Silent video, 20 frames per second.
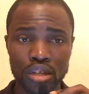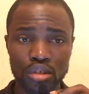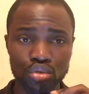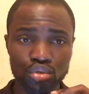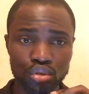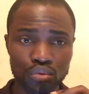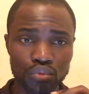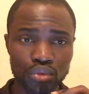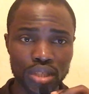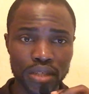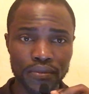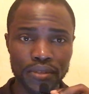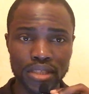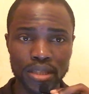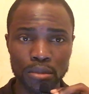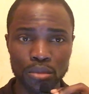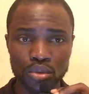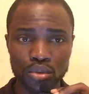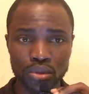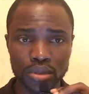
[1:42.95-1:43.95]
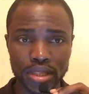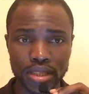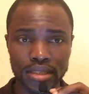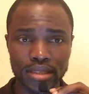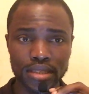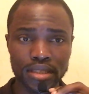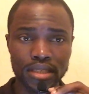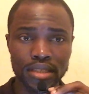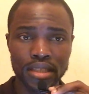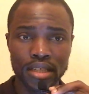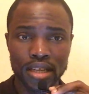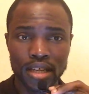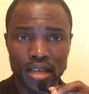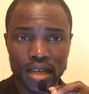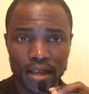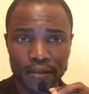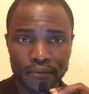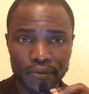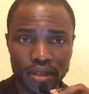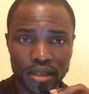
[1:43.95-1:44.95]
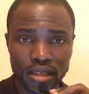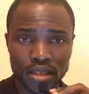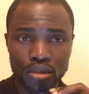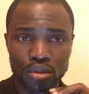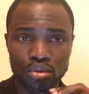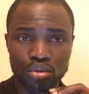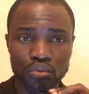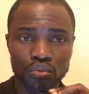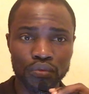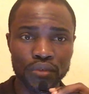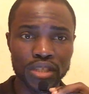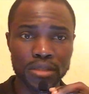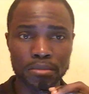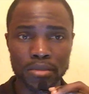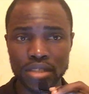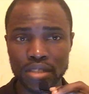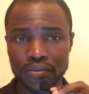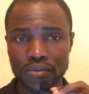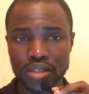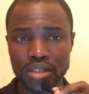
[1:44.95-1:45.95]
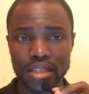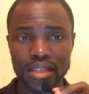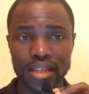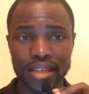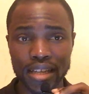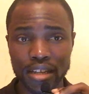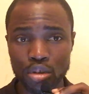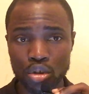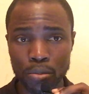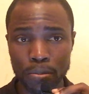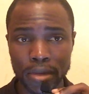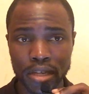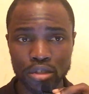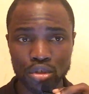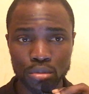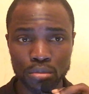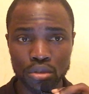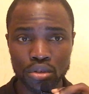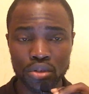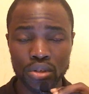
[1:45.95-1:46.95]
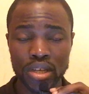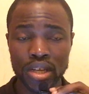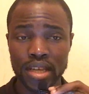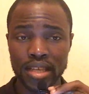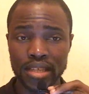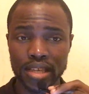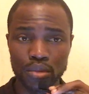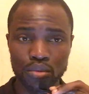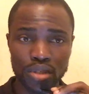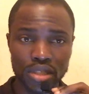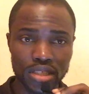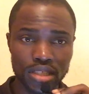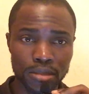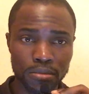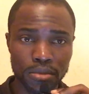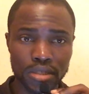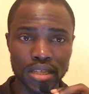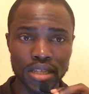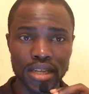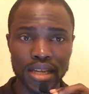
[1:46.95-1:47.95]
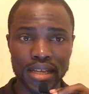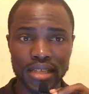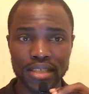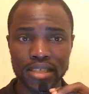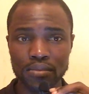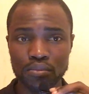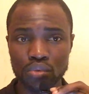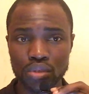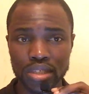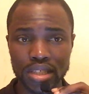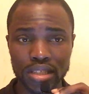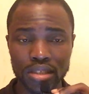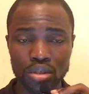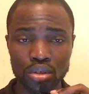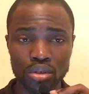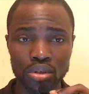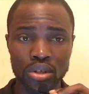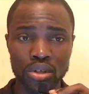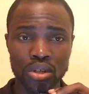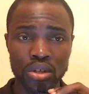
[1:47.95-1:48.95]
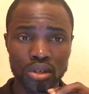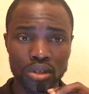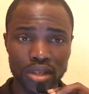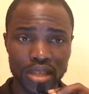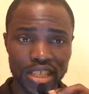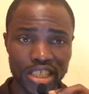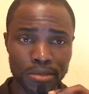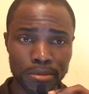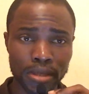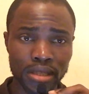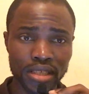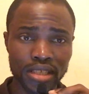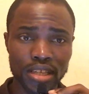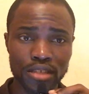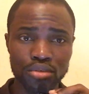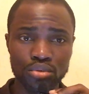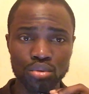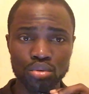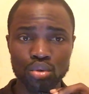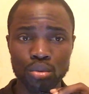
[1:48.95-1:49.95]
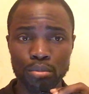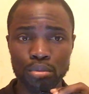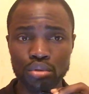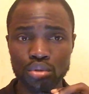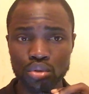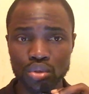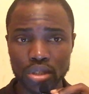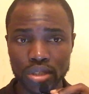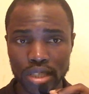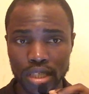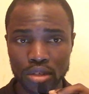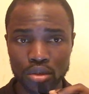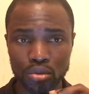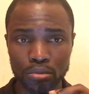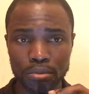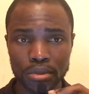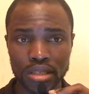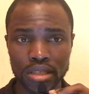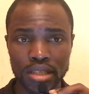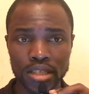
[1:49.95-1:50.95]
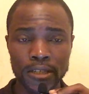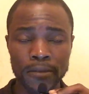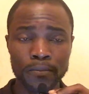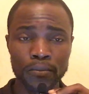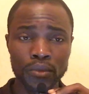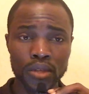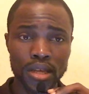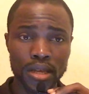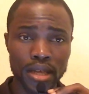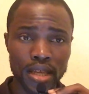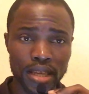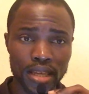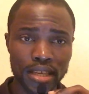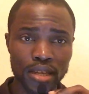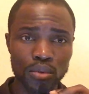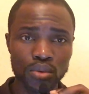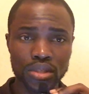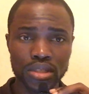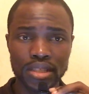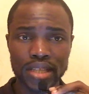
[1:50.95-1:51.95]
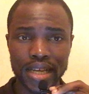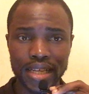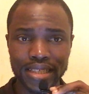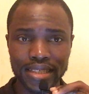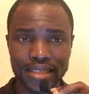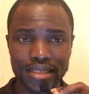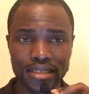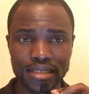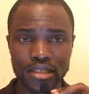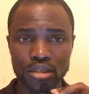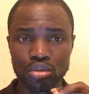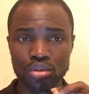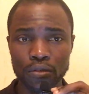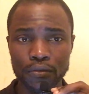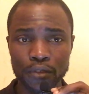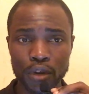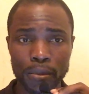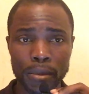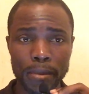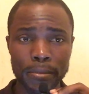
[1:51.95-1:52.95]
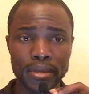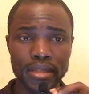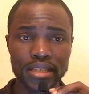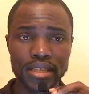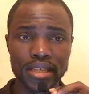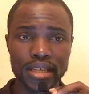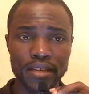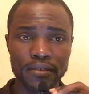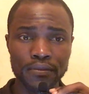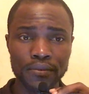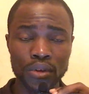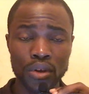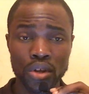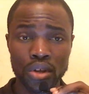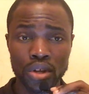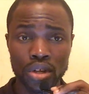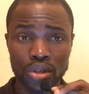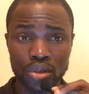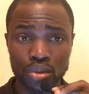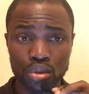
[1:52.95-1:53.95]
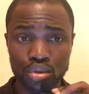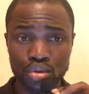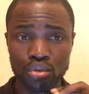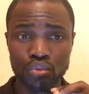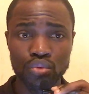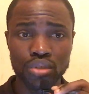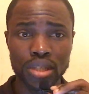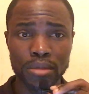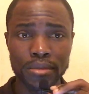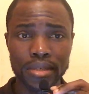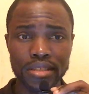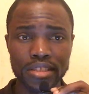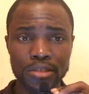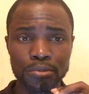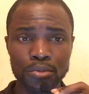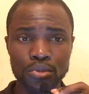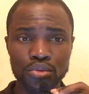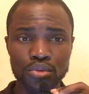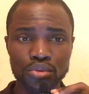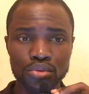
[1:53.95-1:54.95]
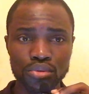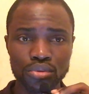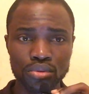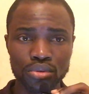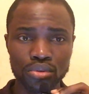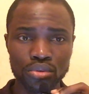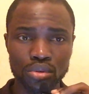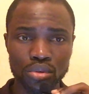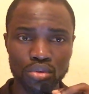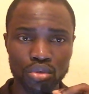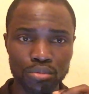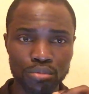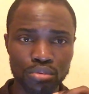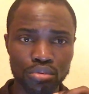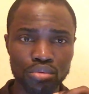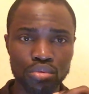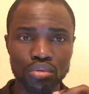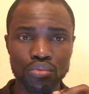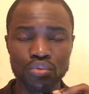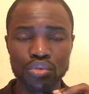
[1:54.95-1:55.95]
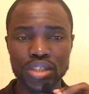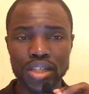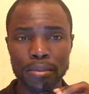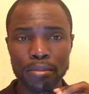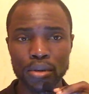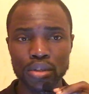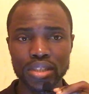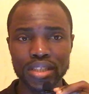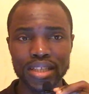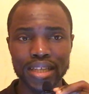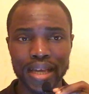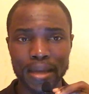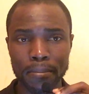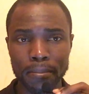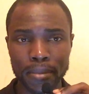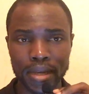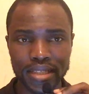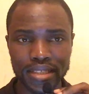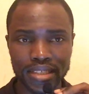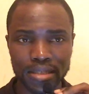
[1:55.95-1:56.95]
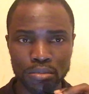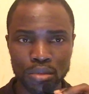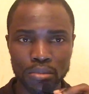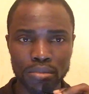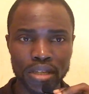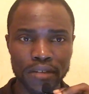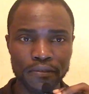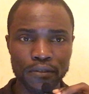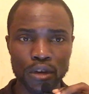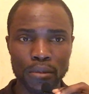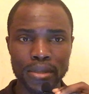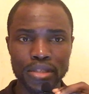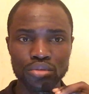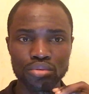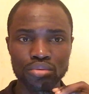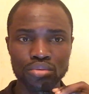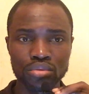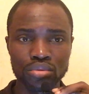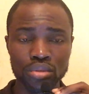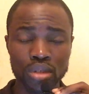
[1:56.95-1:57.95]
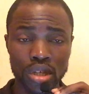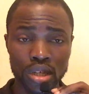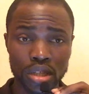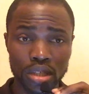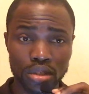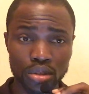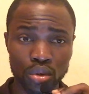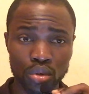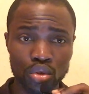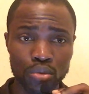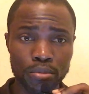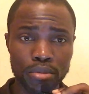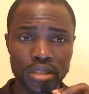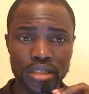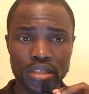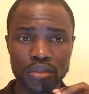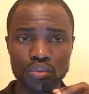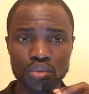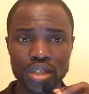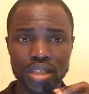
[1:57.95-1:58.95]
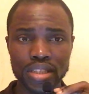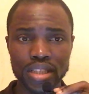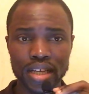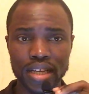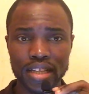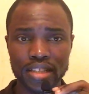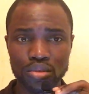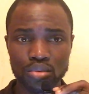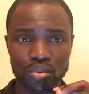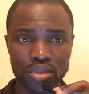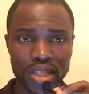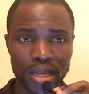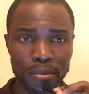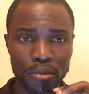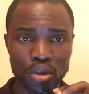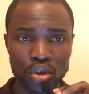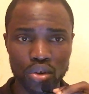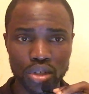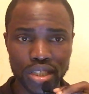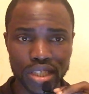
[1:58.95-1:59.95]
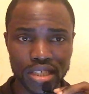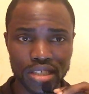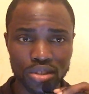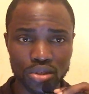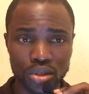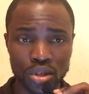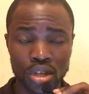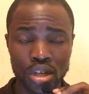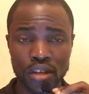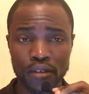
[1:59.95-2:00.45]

Je vous invite à me contacter afin que je vous fasse bénéficier d'un accompagnement. Il y a une équipe qui est là qui vous aide dans l'expatriation dans plus de 150 pays et il y a aussi un guide qui est en format PDF que je vous ai mis à disposition dans le but de vous apporter un maximum d'informations dans le pays qui vous intéresse, notamment en Grèce.